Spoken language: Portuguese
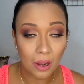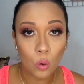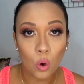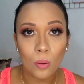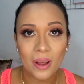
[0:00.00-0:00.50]

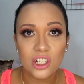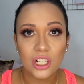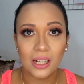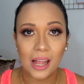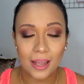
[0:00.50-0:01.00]
cor mais
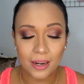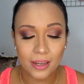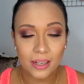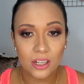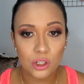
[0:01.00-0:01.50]
clara,
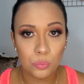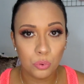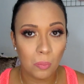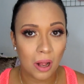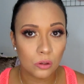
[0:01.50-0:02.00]
ele é
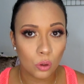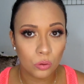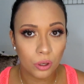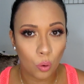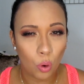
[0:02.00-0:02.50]
tipo um
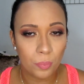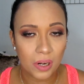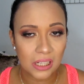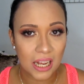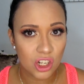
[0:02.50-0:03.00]
batom que eu
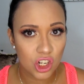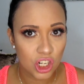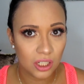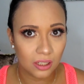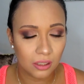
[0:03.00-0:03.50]
comprei da
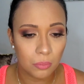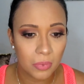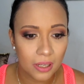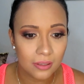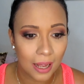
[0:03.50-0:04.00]
China
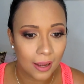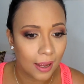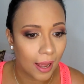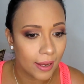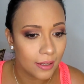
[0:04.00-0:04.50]
também, da
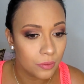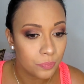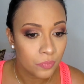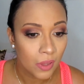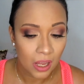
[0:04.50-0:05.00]
Kylie.
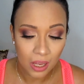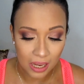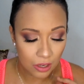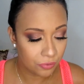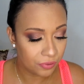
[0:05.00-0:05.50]

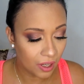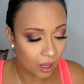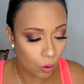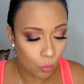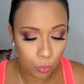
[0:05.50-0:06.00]
Ele
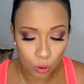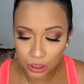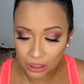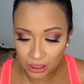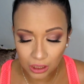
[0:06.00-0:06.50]
fica um
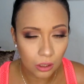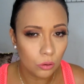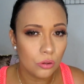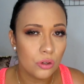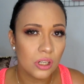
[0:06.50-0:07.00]

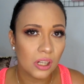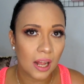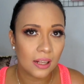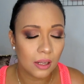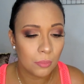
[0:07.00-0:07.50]
pouquinho de
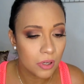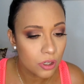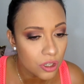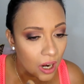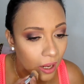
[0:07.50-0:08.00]
nada
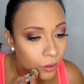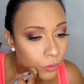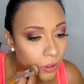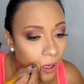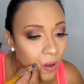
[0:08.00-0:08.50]
manchado,
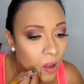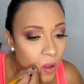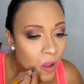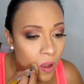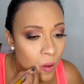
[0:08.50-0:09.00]
tá?
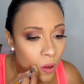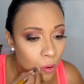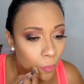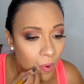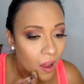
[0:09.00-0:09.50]

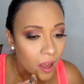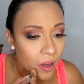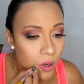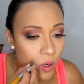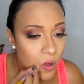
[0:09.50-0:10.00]
Mas...